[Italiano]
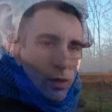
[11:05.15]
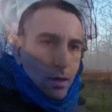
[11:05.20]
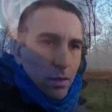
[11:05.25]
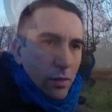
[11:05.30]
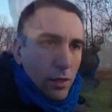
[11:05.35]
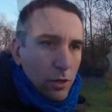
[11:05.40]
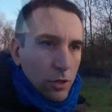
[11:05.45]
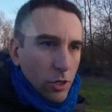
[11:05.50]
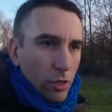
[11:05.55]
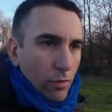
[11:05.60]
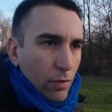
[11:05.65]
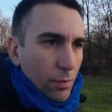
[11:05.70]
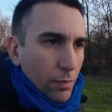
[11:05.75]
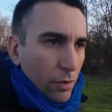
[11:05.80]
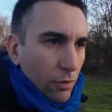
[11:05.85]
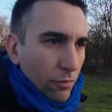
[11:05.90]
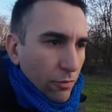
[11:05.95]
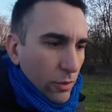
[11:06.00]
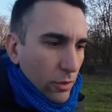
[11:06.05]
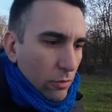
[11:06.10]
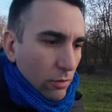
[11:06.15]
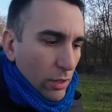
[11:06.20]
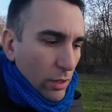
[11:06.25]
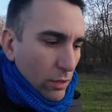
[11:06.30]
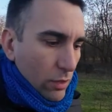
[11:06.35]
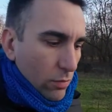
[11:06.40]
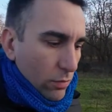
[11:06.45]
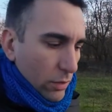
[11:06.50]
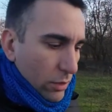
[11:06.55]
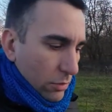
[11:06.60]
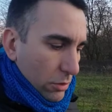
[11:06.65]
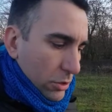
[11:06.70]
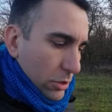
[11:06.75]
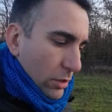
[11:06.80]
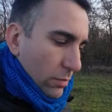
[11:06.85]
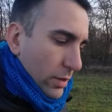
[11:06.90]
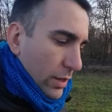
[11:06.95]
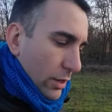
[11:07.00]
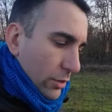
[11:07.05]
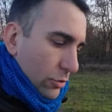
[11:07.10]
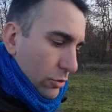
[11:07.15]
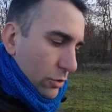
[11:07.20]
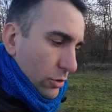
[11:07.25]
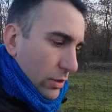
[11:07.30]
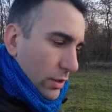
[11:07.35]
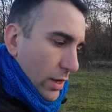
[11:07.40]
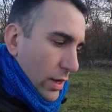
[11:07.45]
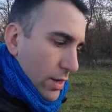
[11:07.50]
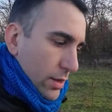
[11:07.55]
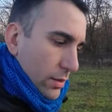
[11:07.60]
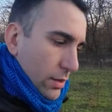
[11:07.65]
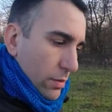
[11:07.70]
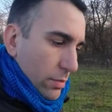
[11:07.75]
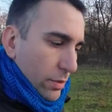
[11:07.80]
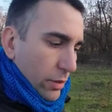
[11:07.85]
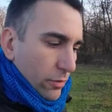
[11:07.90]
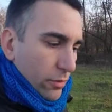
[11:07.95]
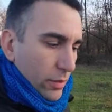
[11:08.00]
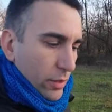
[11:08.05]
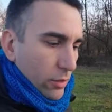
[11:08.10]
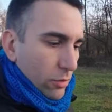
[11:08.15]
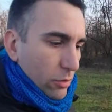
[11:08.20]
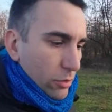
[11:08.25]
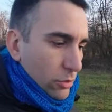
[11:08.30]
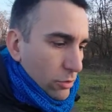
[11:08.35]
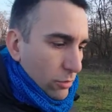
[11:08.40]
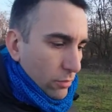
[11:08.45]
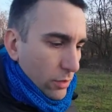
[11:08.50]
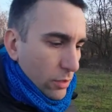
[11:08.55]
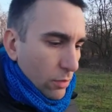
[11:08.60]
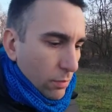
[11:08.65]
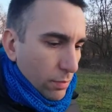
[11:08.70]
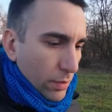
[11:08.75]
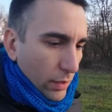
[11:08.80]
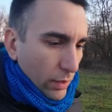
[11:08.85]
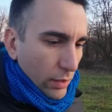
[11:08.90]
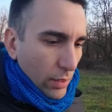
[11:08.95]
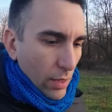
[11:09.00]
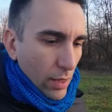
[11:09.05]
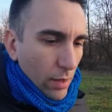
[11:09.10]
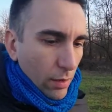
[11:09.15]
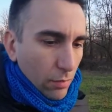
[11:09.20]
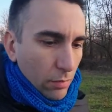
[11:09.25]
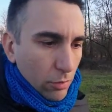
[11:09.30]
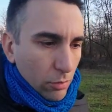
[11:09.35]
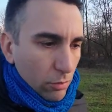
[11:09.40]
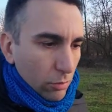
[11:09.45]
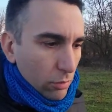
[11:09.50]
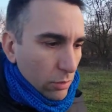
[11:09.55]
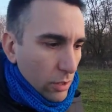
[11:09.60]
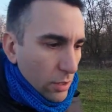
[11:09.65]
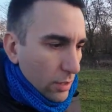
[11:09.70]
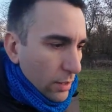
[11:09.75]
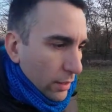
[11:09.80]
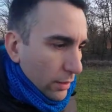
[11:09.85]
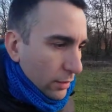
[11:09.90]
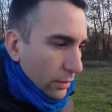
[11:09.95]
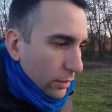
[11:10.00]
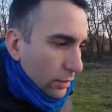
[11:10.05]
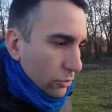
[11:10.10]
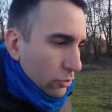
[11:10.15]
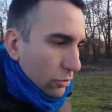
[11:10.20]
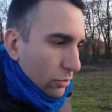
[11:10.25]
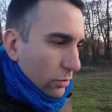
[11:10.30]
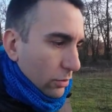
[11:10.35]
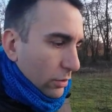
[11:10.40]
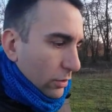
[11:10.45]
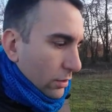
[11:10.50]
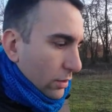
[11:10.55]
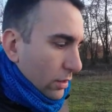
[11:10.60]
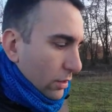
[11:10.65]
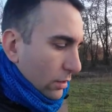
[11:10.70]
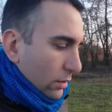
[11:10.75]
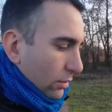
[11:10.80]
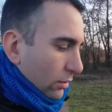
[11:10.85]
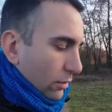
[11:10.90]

Dicevo, approfitto un attimo di questa bella giornata per fare questo video perché tutti gli altri giorni,